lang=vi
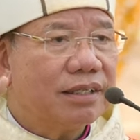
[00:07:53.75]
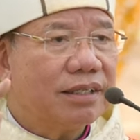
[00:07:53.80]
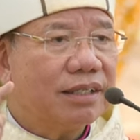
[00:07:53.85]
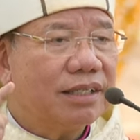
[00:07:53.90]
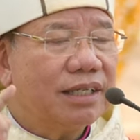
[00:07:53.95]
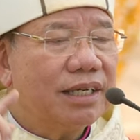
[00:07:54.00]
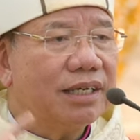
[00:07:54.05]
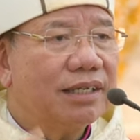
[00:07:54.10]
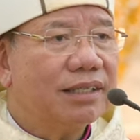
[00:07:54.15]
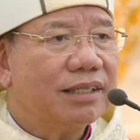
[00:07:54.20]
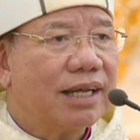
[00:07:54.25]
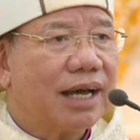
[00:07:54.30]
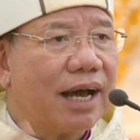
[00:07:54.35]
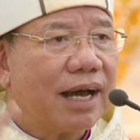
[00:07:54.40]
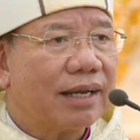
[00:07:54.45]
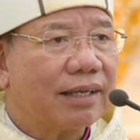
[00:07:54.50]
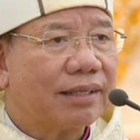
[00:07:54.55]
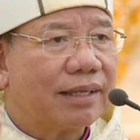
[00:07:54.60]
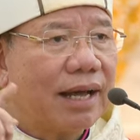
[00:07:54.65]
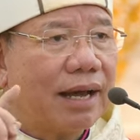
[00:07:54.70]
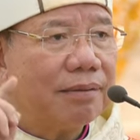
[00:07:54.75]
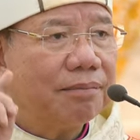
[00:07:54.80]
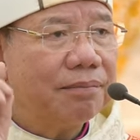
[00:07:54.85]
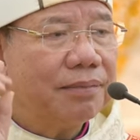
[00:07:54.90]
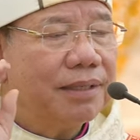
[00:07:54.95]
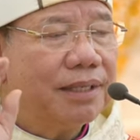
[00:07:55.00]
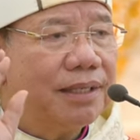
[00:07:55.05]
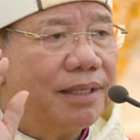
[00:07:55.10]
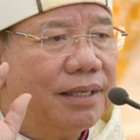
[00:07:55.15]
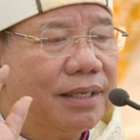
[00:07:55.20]
diễn tả
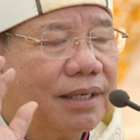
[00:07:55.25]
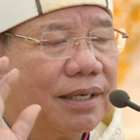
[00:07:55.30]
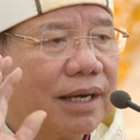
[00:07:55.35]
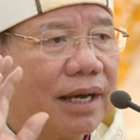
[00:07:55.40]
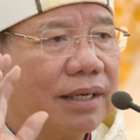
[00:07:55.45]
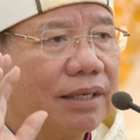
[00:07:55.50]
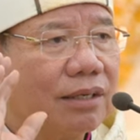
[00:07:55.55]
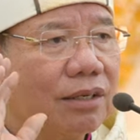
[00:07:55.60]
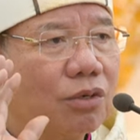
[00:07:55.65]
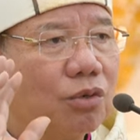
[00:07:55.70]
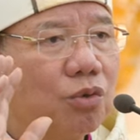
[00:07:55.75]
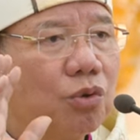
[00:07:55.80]
tám khía cạnh